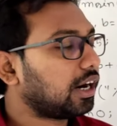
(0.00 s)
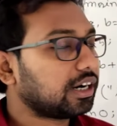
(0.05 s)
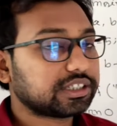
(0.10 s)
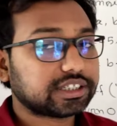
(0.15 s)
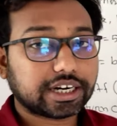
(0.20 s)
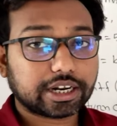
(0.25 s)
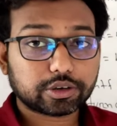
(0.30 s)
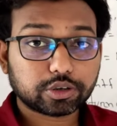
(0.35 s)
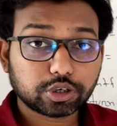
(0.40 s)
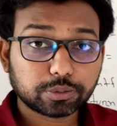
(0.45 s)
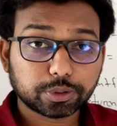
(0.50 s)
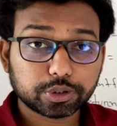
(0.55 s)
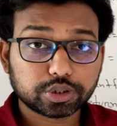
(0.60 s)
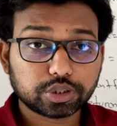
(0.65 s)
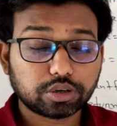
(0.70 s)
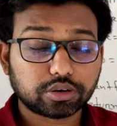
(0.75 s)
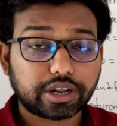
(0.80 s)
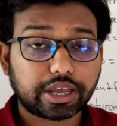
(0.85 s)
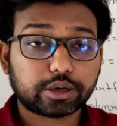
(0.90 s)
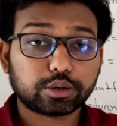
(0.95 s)
আর যারা এখনো
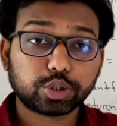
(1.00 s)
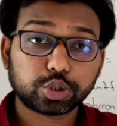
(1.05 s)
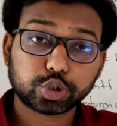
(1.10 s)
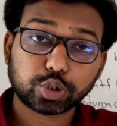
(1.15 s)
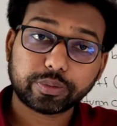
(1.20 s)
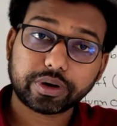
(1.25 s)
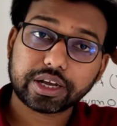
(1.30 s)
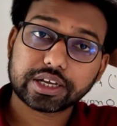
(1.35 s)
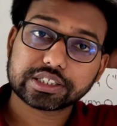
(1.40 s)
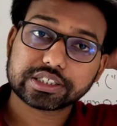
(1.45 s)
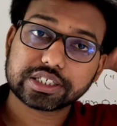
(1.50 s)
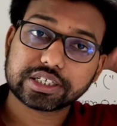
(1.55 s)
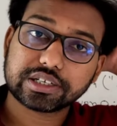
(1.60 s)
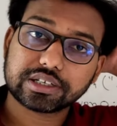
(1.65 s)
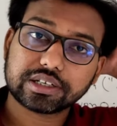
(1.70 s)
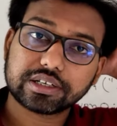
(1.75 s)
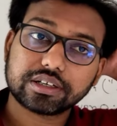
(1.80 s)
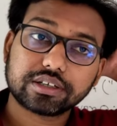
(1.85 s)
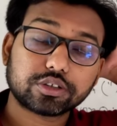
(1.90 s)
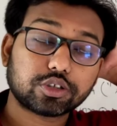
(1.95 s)
ভর্তি হয় না এখনো সময় আছে
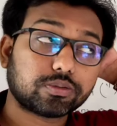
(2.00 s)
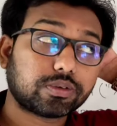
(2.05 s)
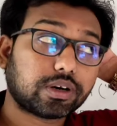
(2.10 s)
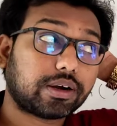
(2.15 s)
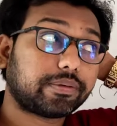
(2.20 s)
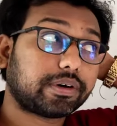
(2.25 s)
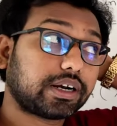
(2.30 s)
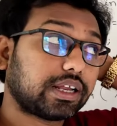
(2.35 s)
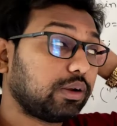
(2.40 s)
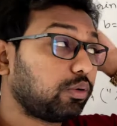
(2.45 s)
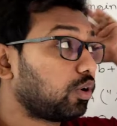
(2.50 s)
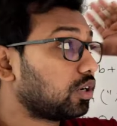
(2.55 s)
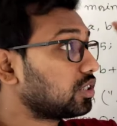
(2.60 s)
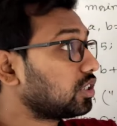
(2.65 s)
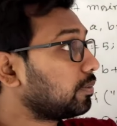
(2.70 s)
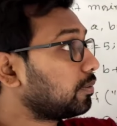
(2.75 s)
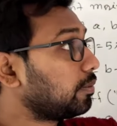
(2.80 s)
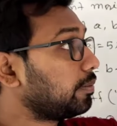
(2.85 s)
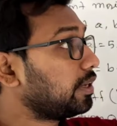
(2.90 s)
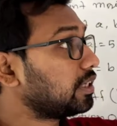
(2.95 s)
হ্যাঁ তোমরা আমার এই
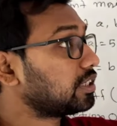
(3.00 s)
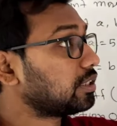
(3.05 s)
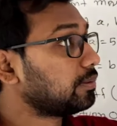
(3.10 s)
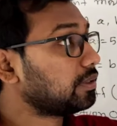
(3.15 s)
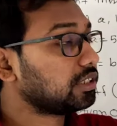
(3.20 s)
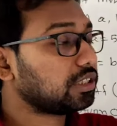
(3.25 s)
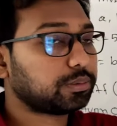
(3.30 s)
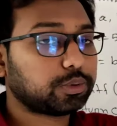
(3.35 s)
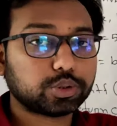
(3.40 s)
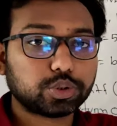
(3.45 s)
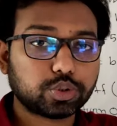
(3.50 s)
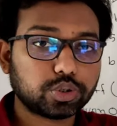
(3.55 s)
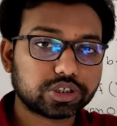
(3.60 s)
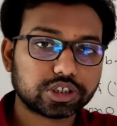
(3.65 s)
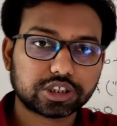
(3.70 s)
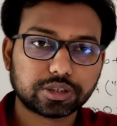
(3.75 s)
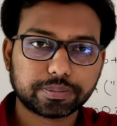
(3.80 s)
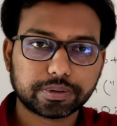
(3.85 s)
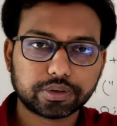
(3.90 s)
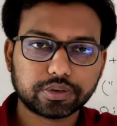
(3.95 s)
হোয়াটসঅ্যাপ নাম্বার এস এম এস দিয়ে ভর্তি
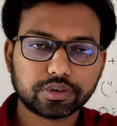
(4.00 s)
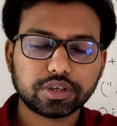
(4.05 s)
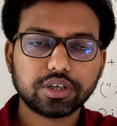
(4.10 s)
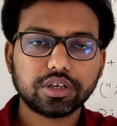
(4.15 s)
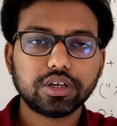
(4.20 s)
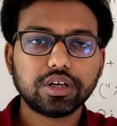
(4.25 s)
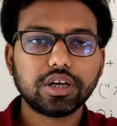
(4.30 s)
হয়ে যেতে পারো